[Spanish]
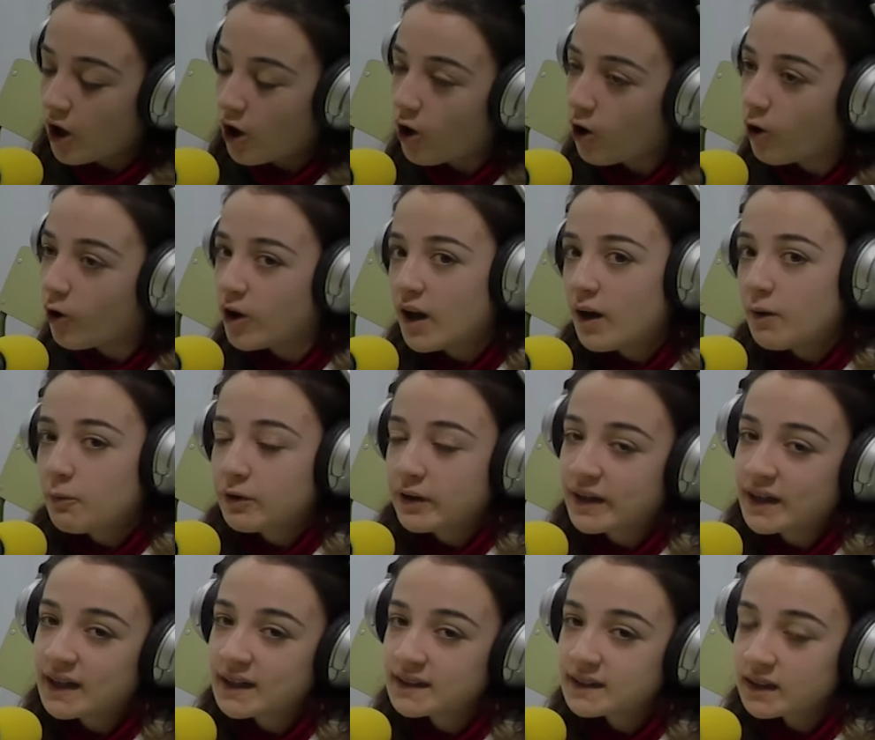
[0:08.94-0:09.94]
Hola,
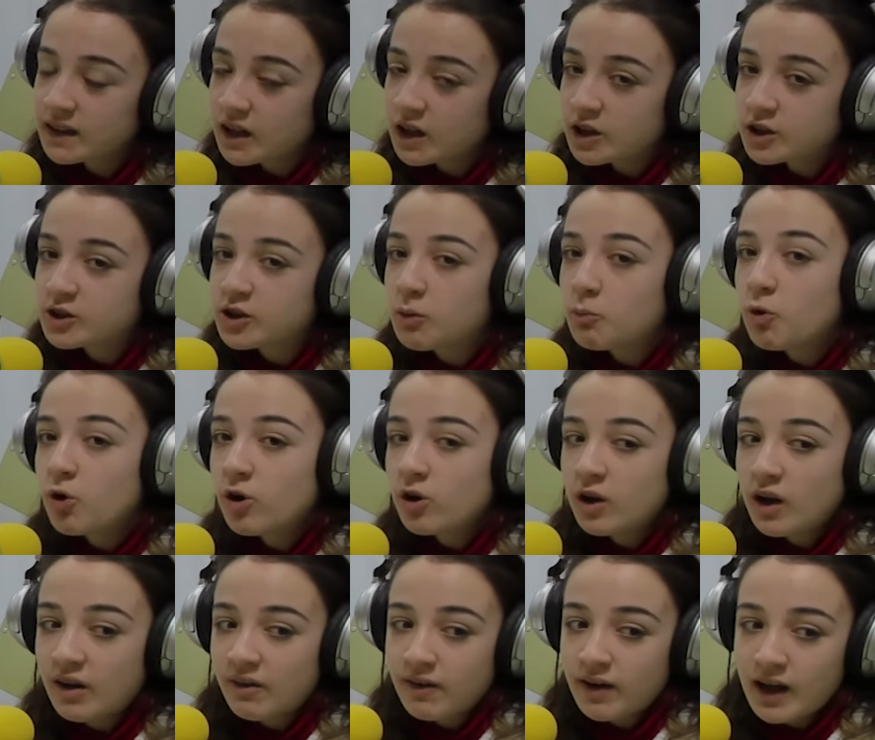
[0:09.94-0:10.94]
buenas. Somos
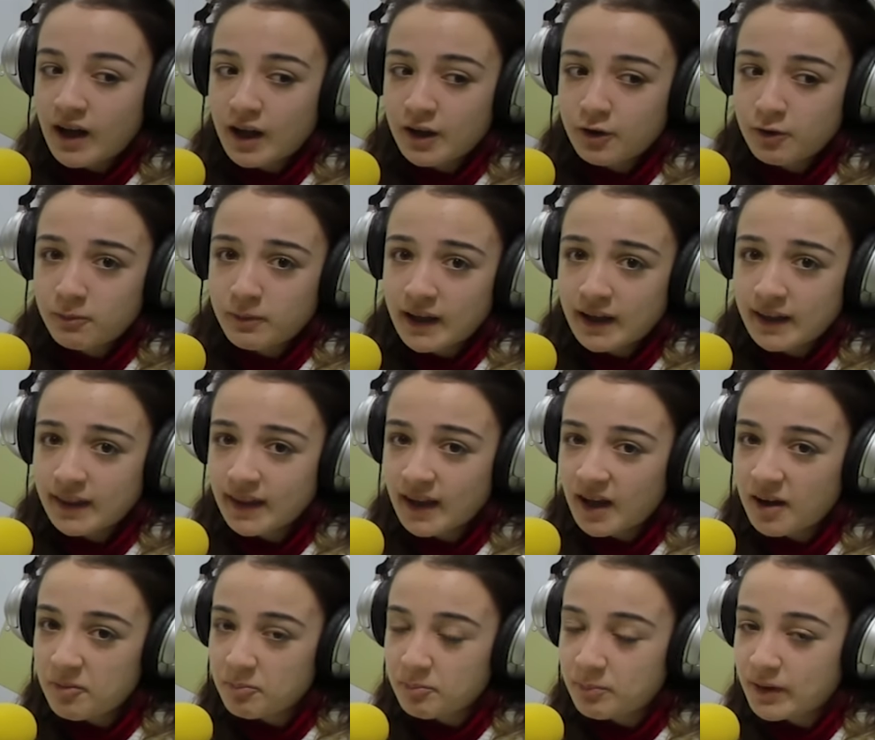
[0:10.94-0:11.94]
la baja
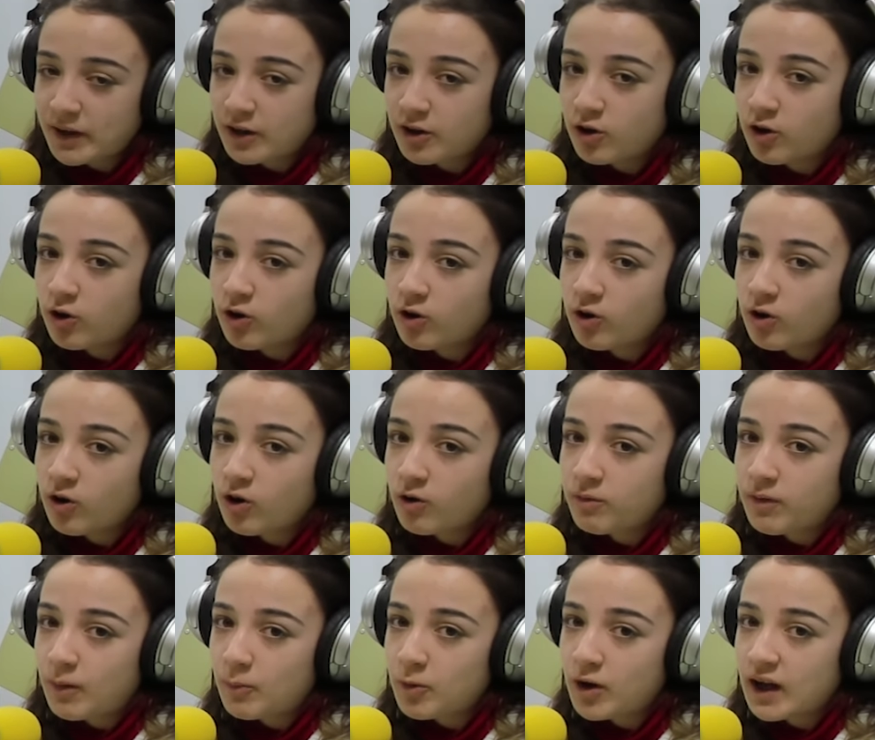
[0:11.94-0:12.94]
nobleza, pero
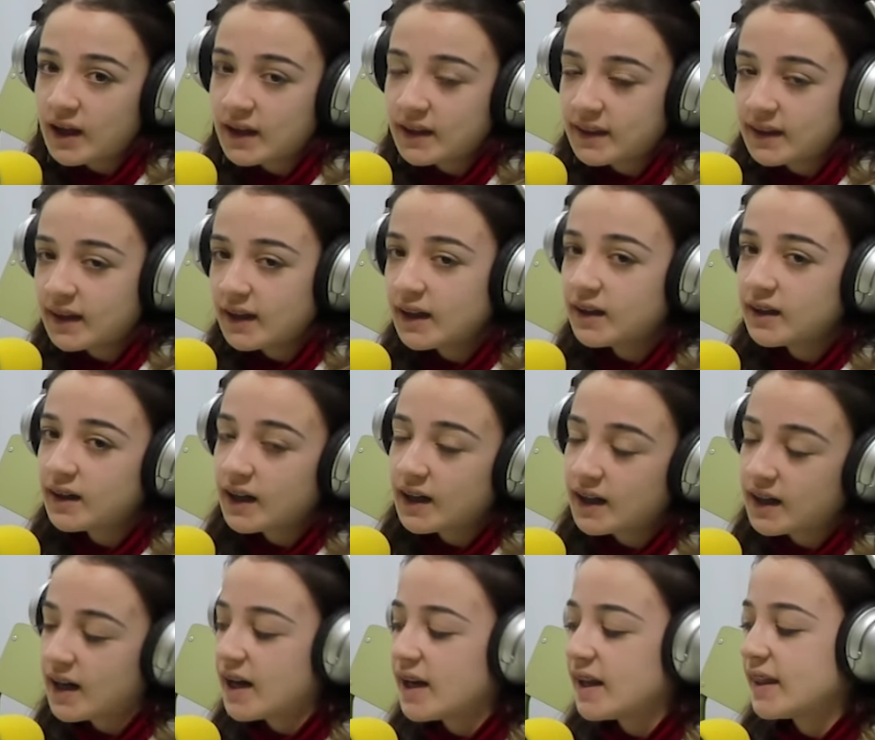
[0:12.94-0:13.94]
os vamos a decir
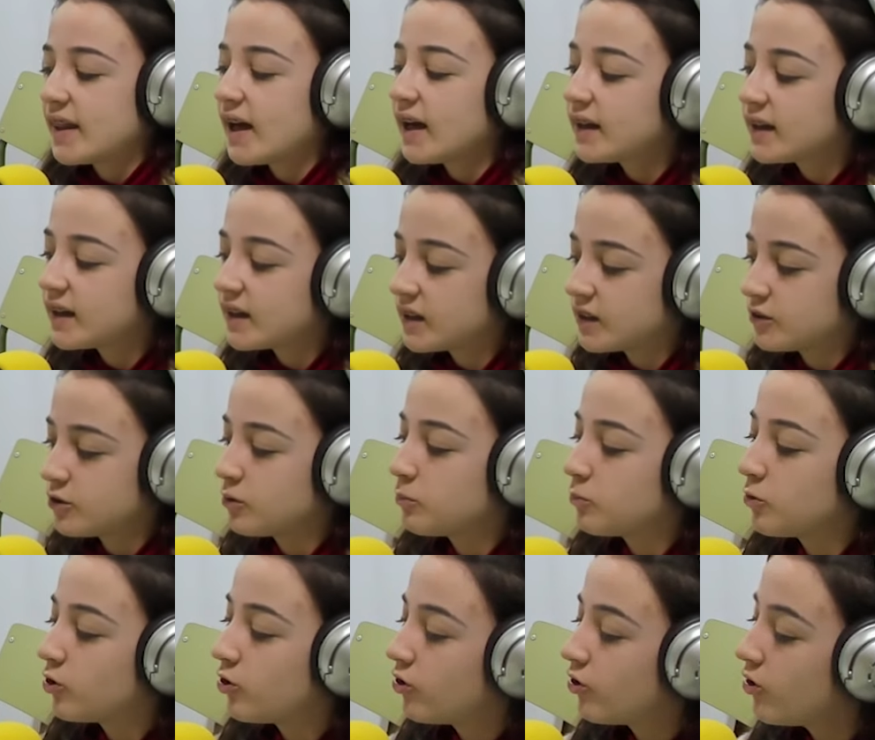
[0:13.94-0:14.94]
en realidad quiénes
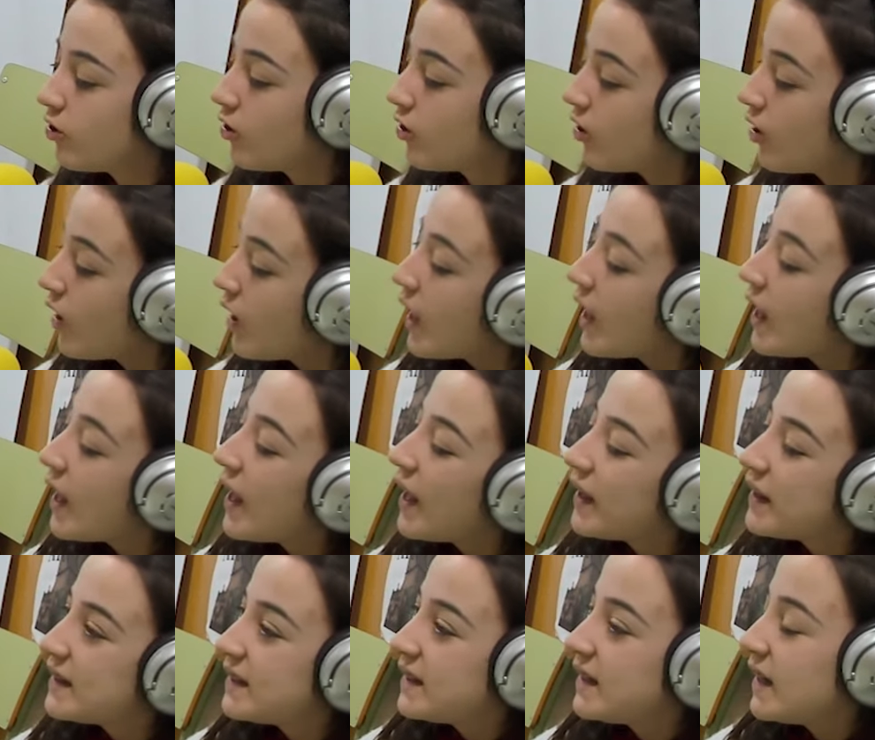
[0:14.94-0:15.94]
somos.
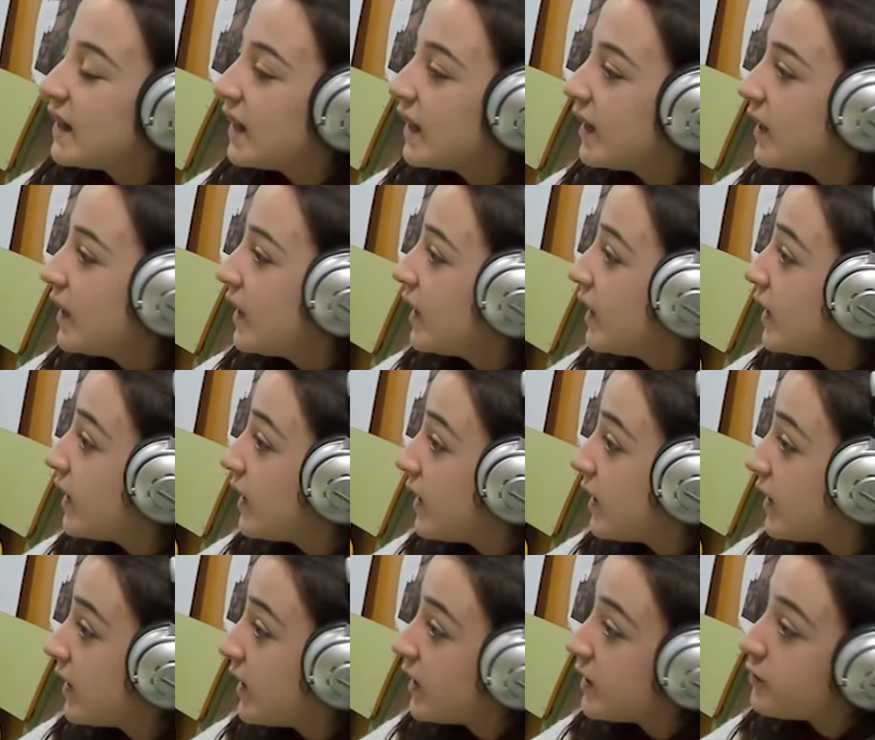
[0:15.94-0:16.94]
¿Quién
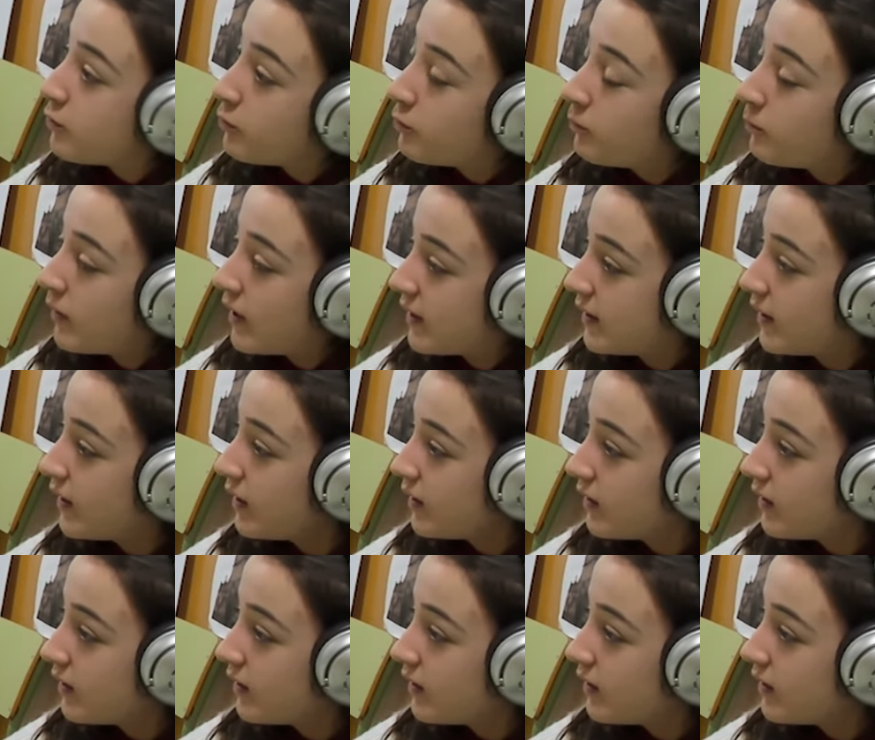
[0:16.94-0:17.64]
eres tú, Marta?